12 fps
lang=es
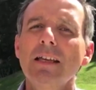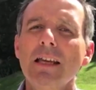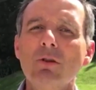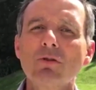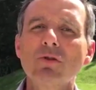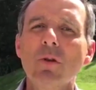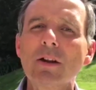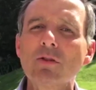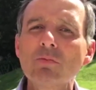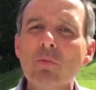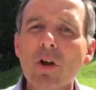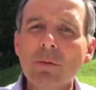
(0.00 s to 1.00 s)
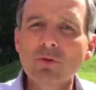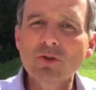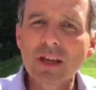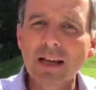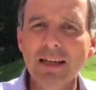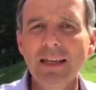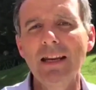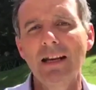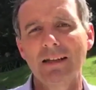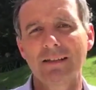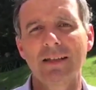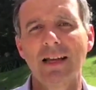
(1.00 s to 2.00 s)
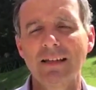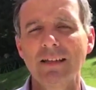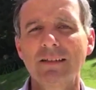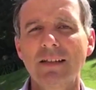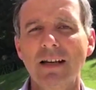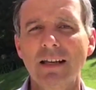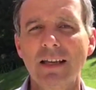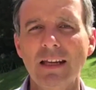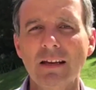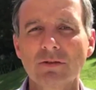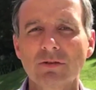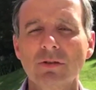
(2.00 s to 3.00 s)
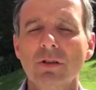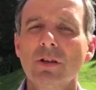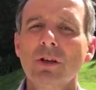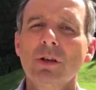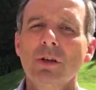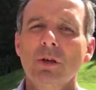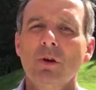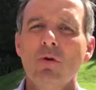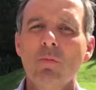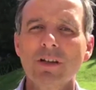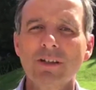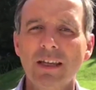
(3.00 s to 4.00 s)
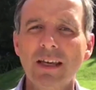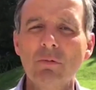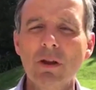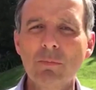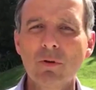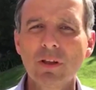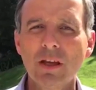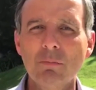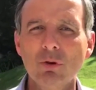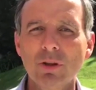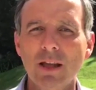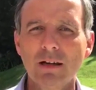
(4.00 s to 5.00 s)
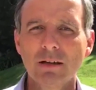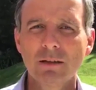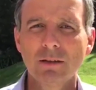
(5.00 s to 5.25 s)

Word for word: y los ciudadanos podamos salir a las calles tranquilos. ¿Cómo así que no hay por quién votar?